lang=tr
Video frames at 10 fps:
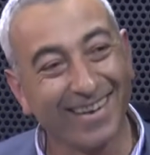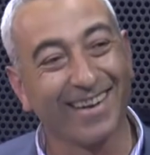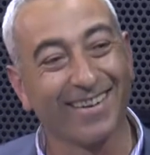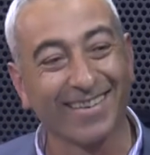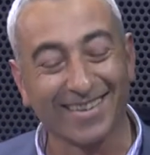
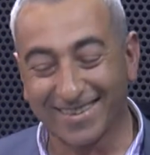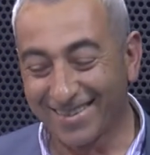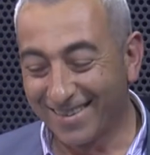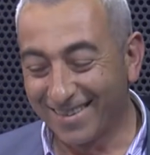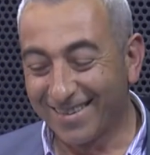evet.
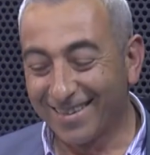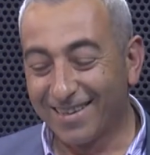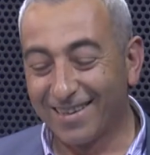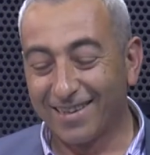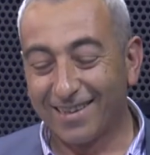
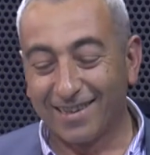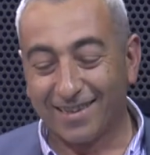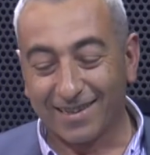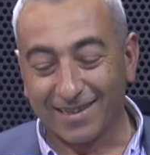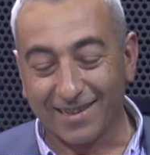
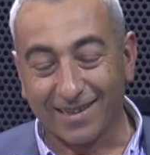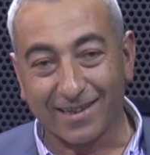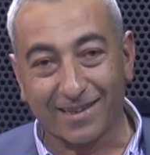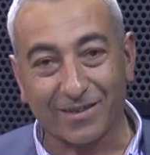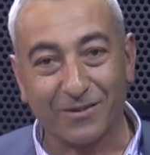
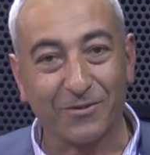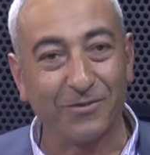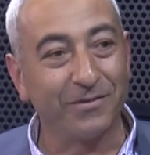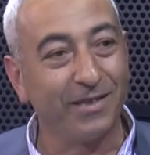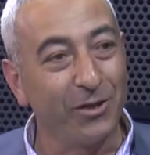Ee,
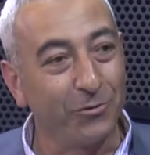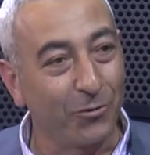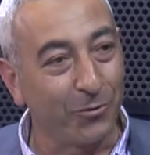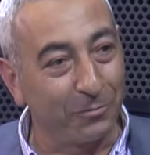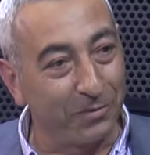
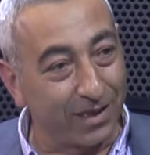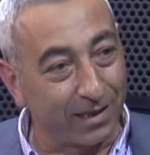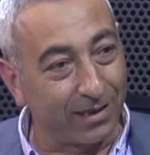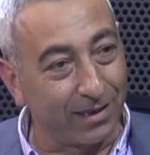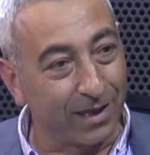ilkokulu
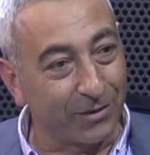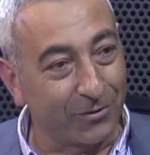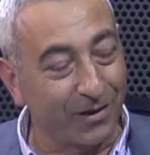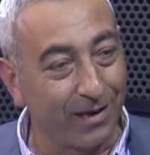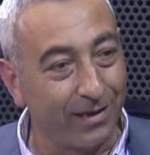bitirdikten
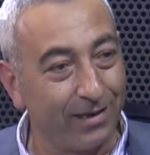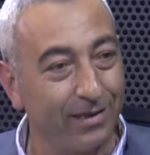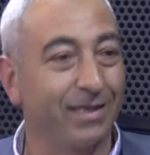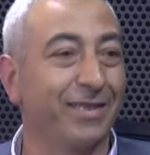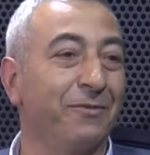sonra
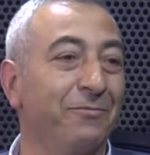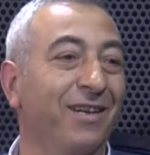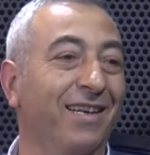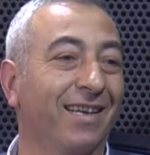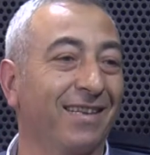İstanbul'a
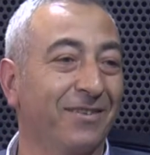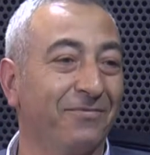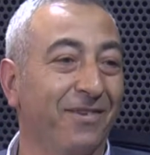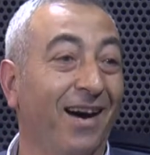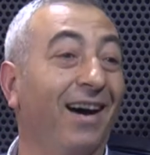geldim.
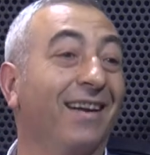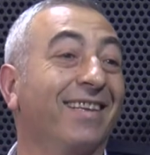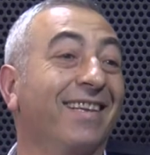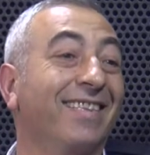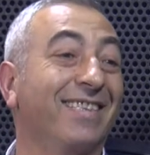Hala
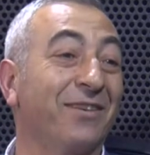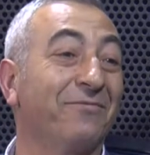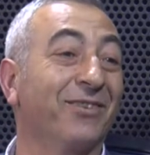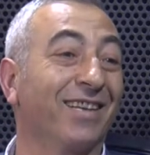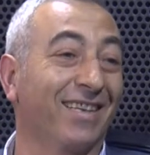de
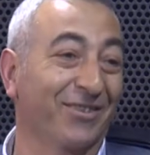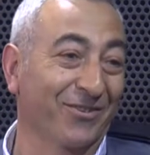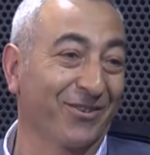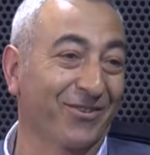İstanbul'da yaşıyorum.